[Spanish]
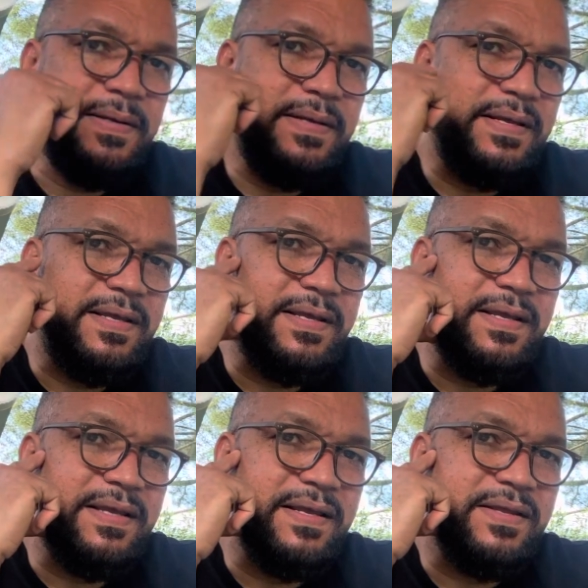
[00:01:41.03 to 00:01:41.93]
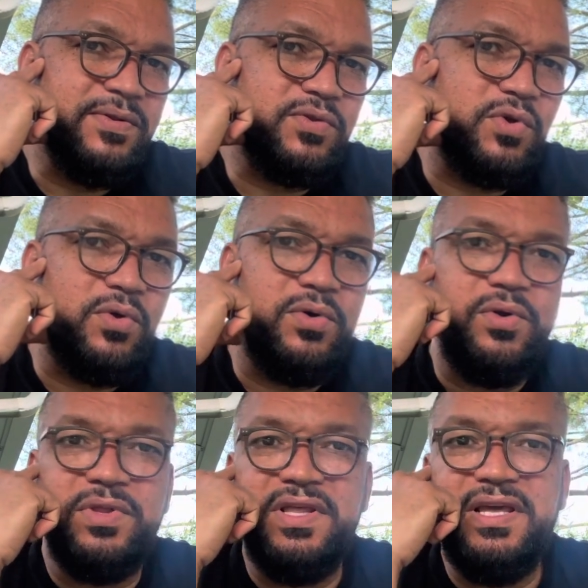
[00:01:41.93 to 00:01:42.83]
eh, todos
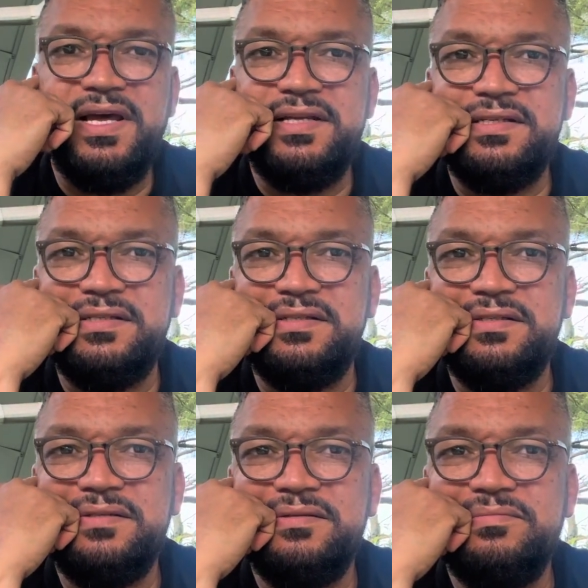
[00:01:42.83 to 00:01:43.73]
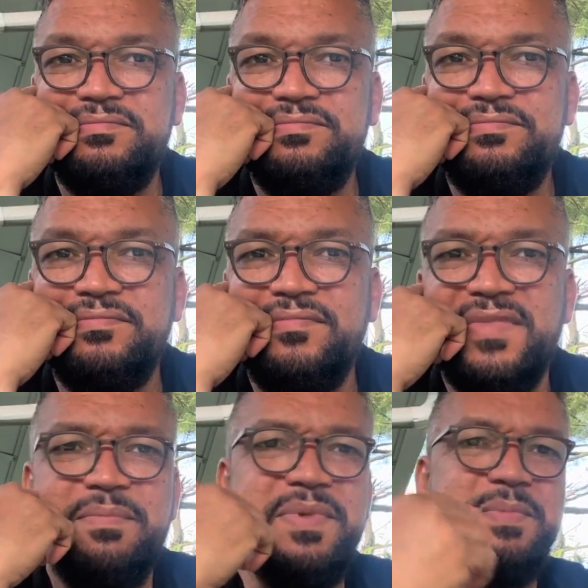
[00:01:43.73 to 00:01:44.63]
los días
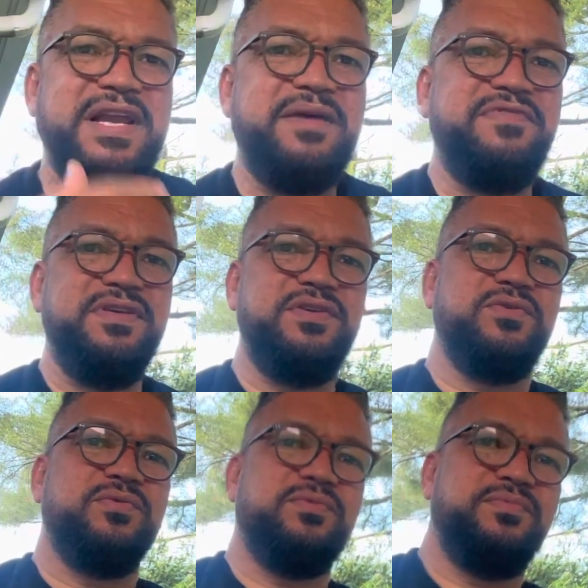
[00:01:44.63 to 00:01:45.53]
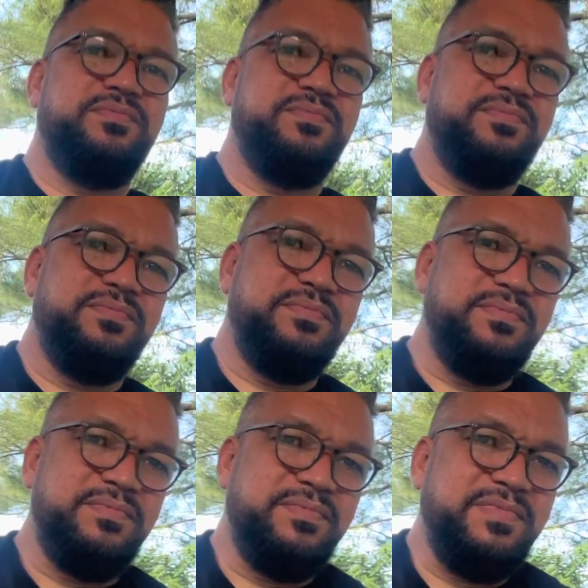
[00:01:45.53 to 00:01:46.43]
me maravillo
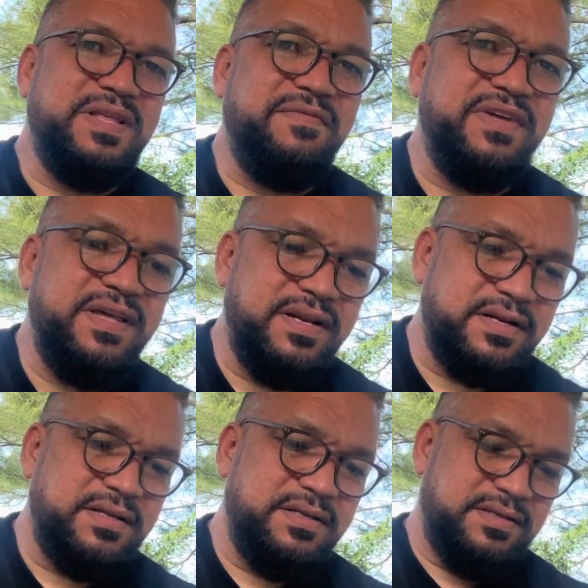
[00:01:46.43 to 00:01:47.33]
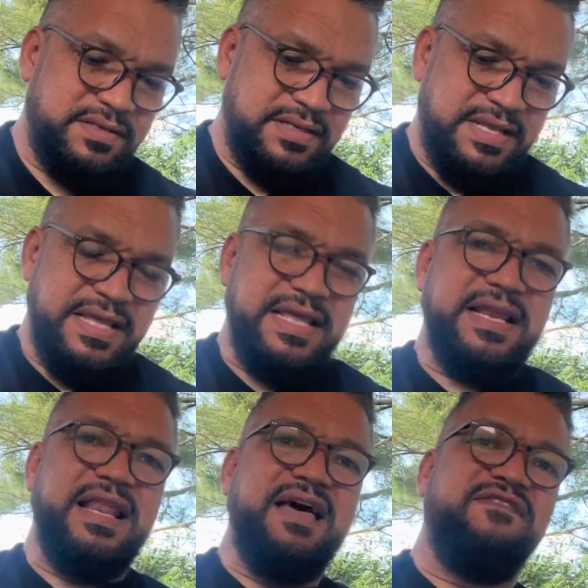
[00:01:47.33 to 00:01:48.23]
de ver
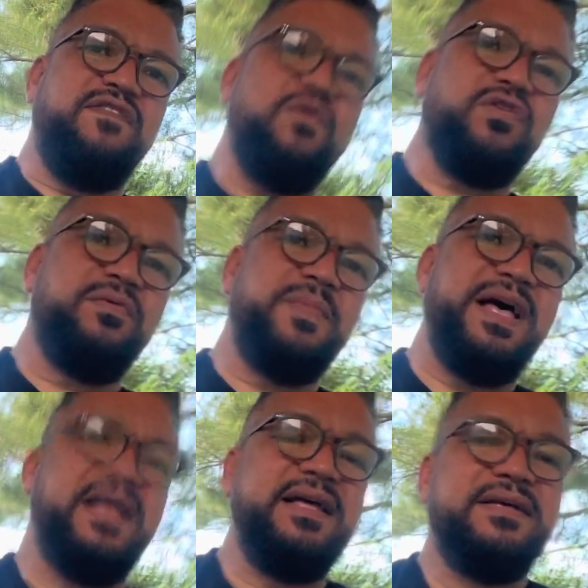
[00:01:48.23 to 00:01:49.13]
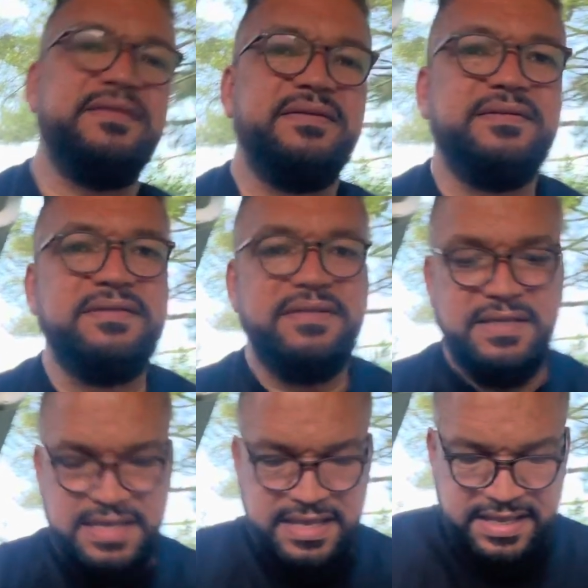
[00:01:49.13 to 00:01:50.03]
la forma
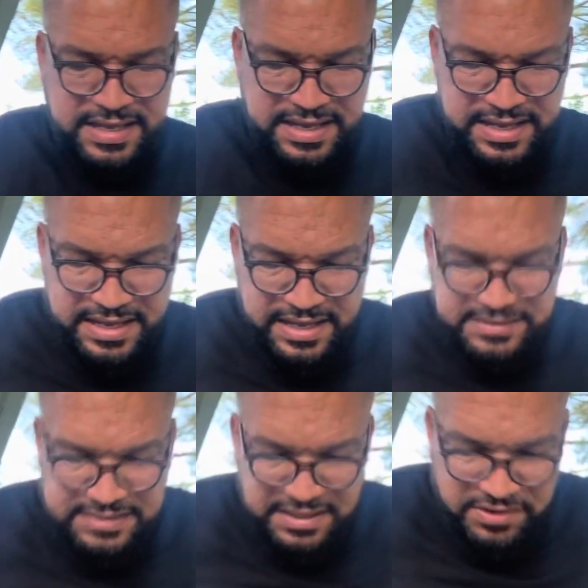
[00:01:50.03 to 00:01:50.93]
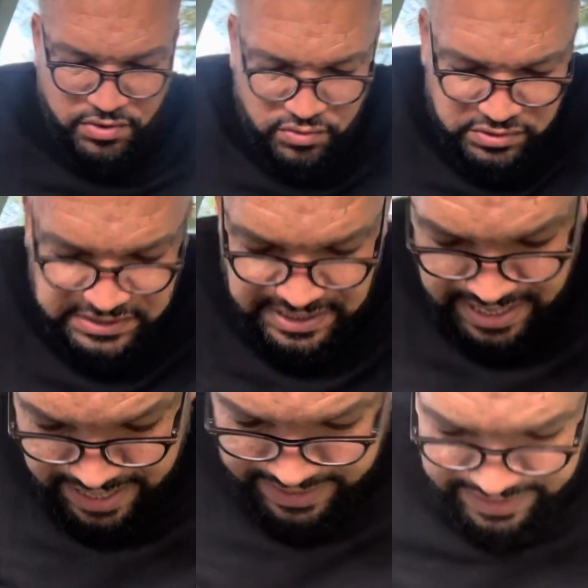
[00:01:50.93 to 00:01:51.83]
en que este Dios
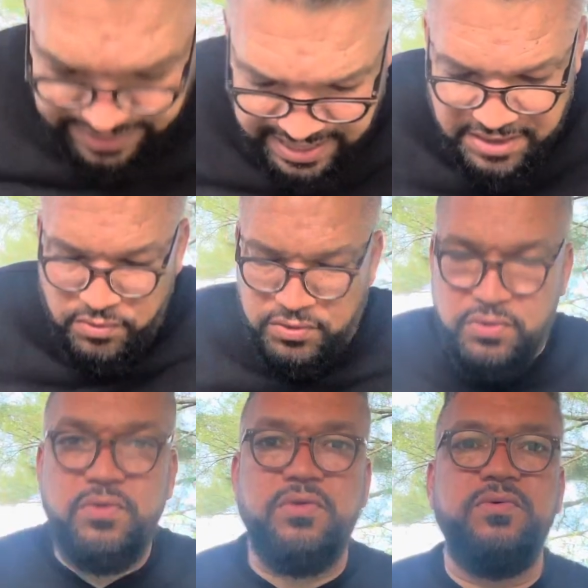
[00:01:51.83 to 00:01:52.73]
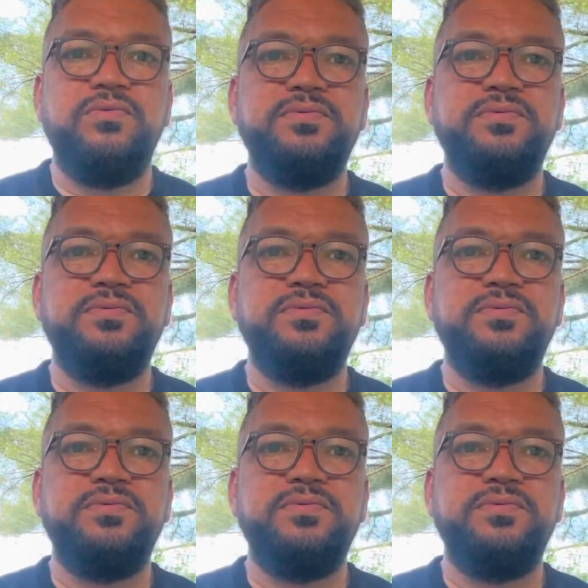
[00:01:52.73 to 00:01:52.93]
ha creado todo